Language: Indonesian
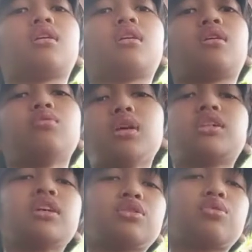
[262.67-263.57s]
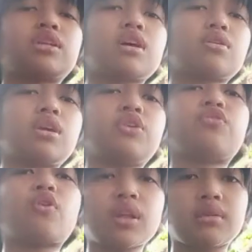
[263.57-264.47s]
udah sih itu aja
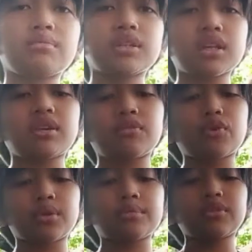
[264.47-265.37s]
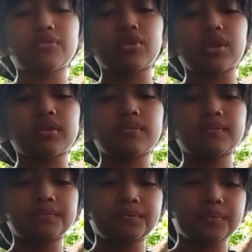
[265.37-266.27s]
Ivory bisa Ivory Ivory
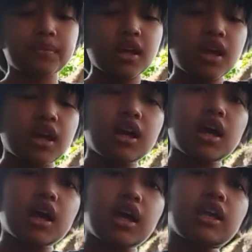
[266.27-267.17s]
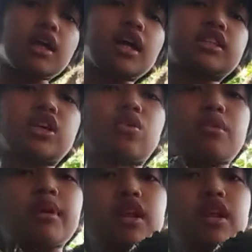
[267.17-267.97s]
ini AST normal ya